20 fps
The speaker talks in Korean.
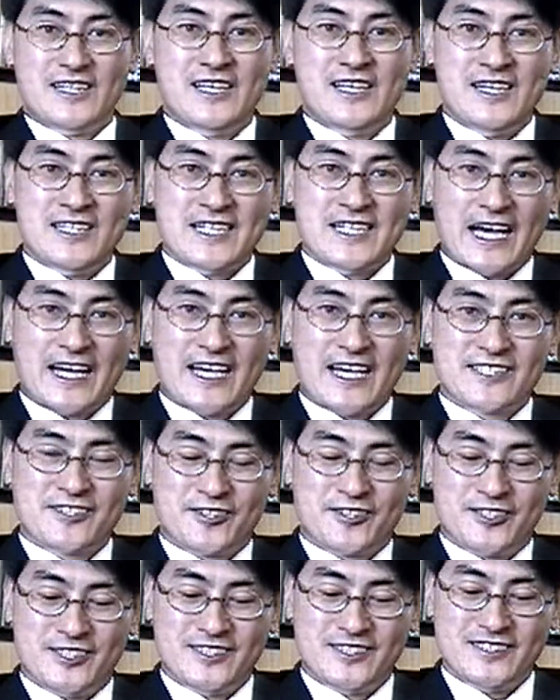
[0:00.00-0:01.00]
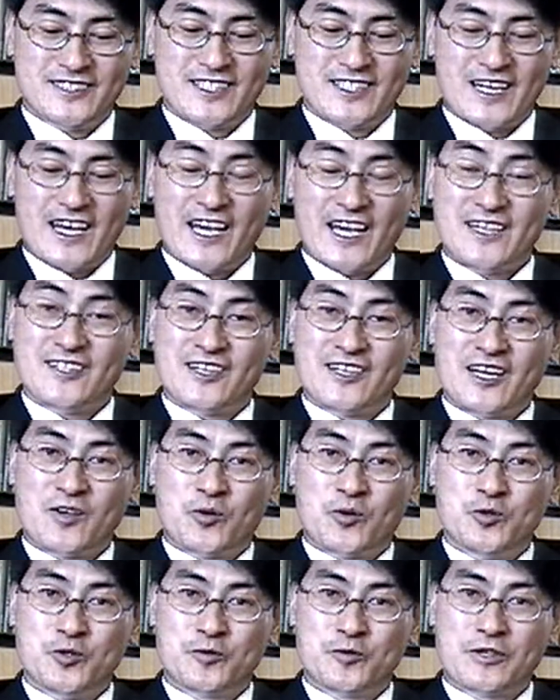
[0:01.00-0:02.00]
이 장에서는
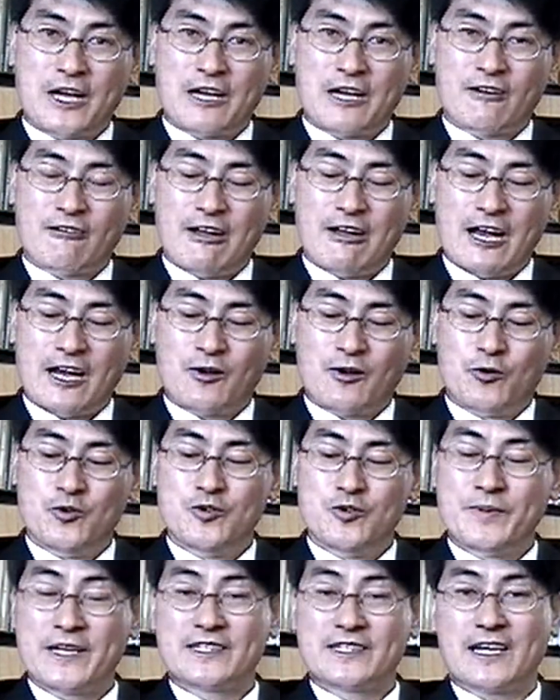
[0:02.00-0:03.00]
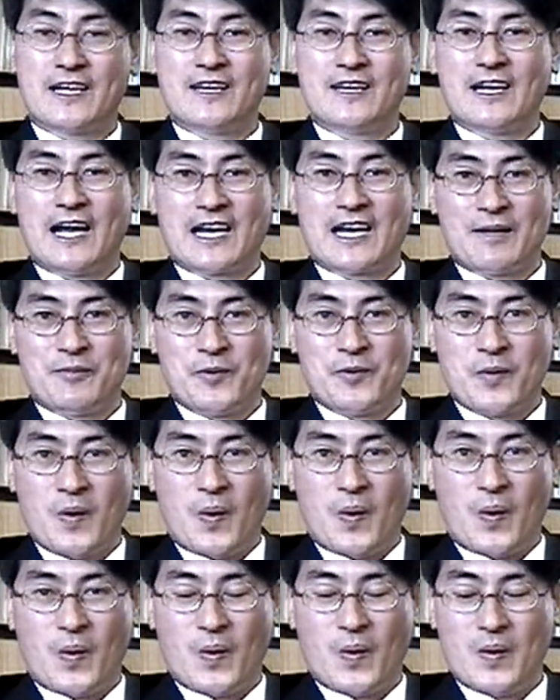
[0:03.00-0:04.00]
행렬의 고유값과 고유벡터를
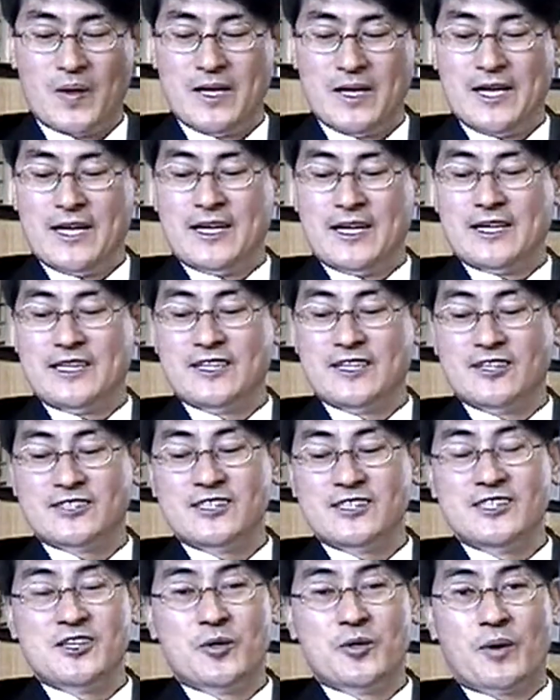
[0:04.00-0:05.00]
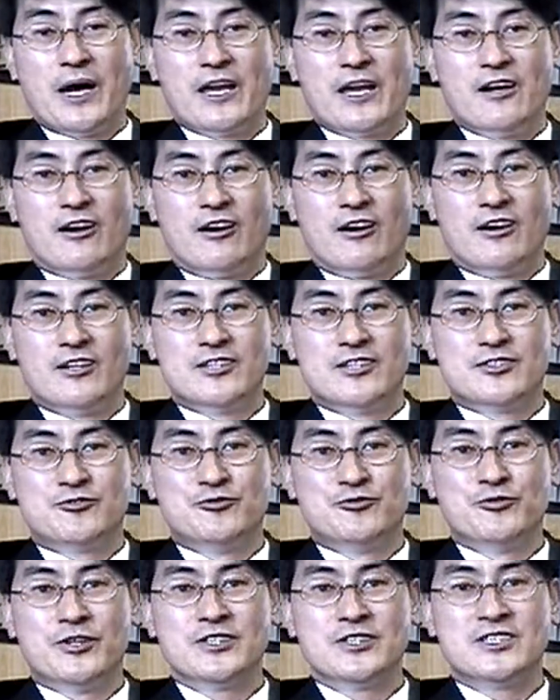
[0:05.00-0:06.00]
알아보고 이것을 이용하여
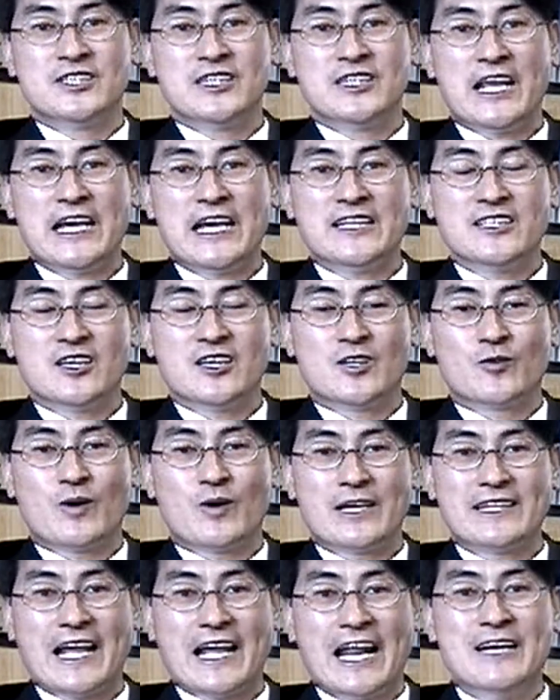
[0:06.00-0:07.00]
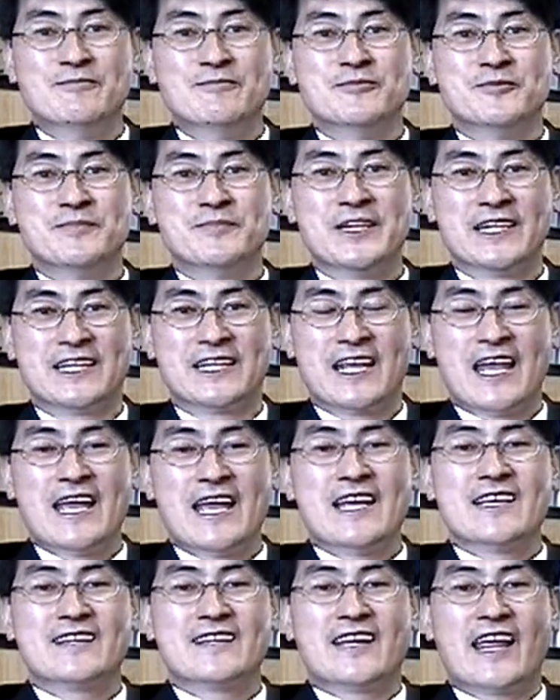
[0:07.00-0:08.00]
주어진 행렬과 닮음인
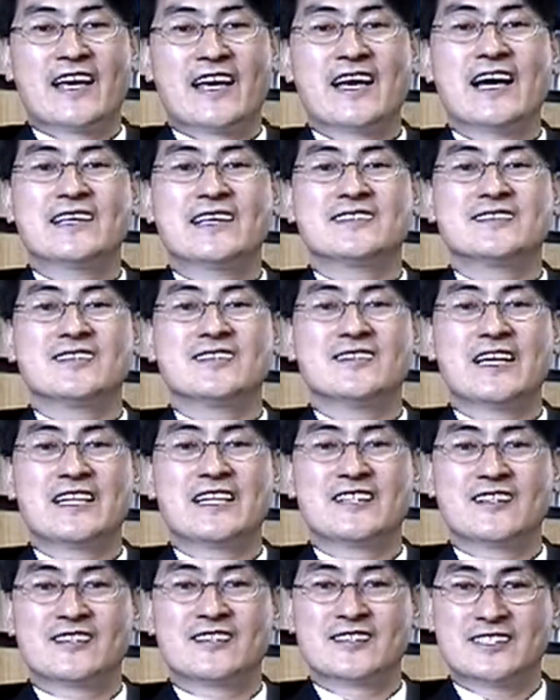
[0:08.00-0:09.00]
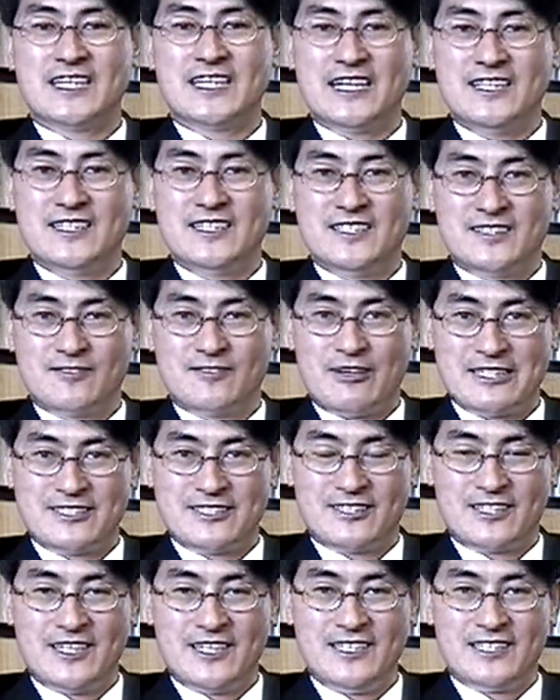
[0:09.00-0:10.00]
대각선 행렬을 찾는
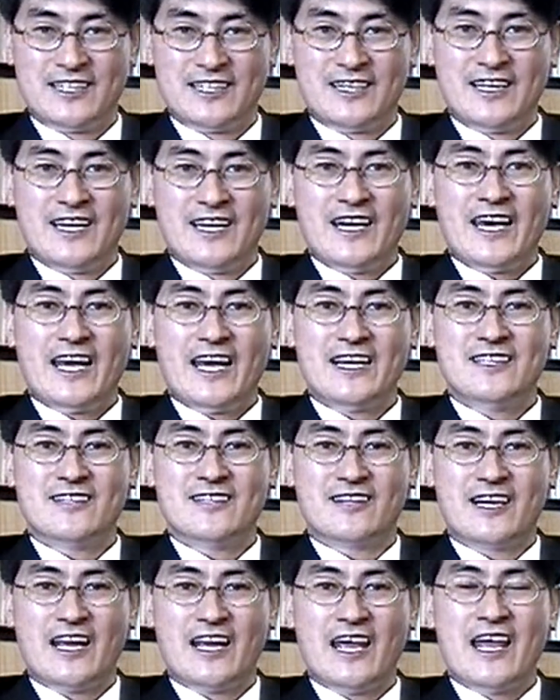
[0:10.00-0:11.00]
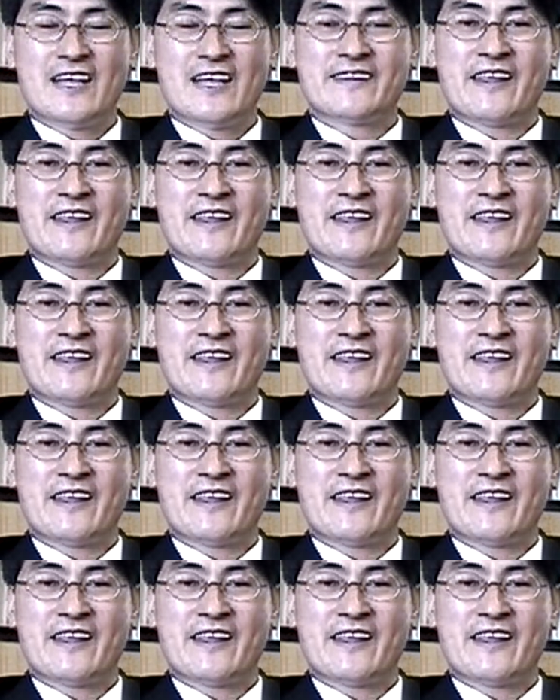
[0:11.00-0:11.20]
과정인 행렬의